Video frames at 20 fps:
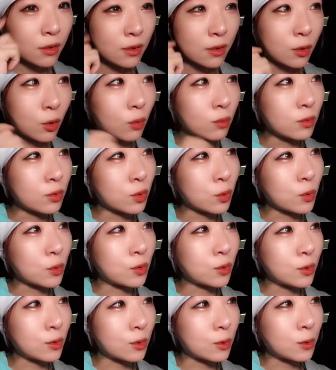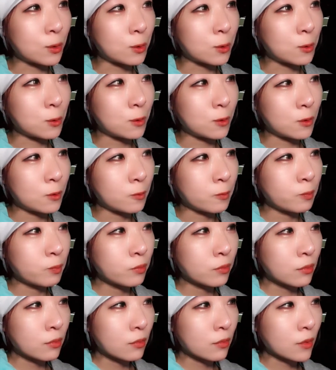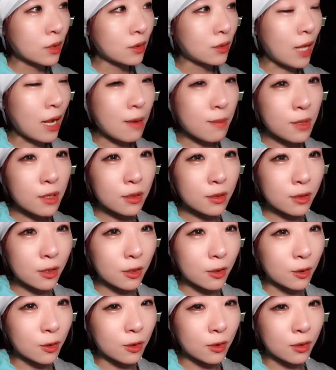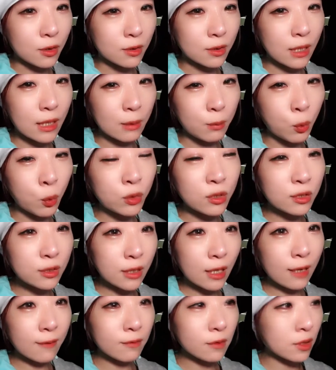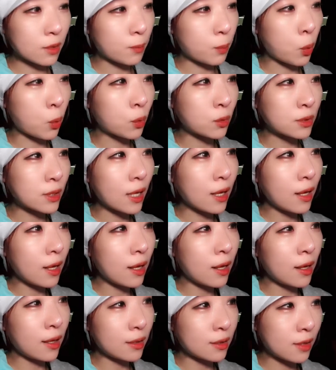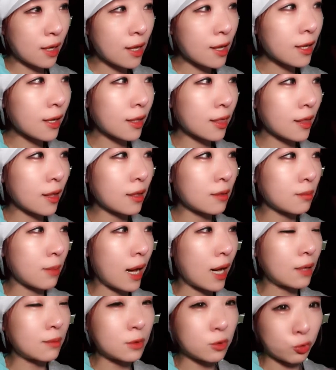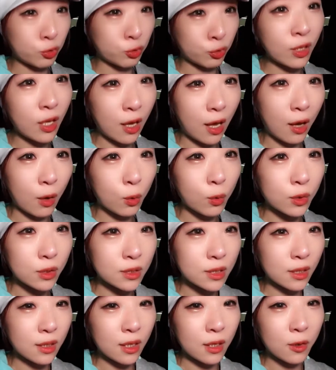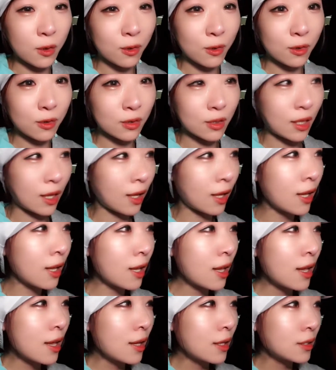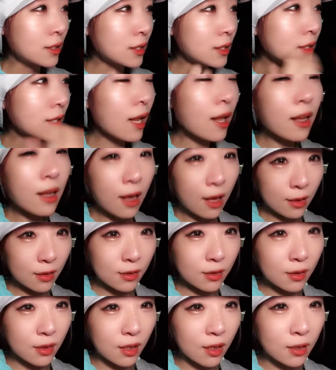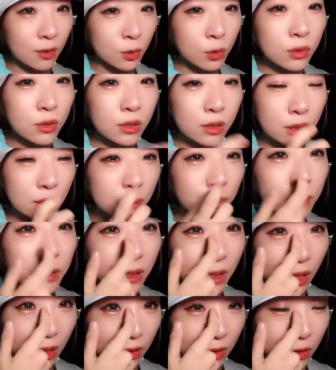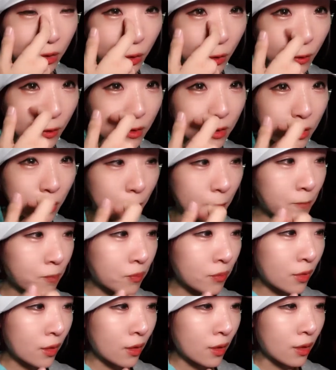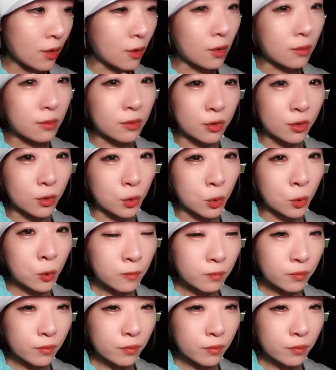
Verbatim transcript: 너무 좋고 또 살면서 사, 모든 사람들이 봉사를 해야겠다는 마음은 누구나 갖고 있잖아요. 근데 실행하는 게 솔직히 쉽지가 않죠. 그죠? 여러분들도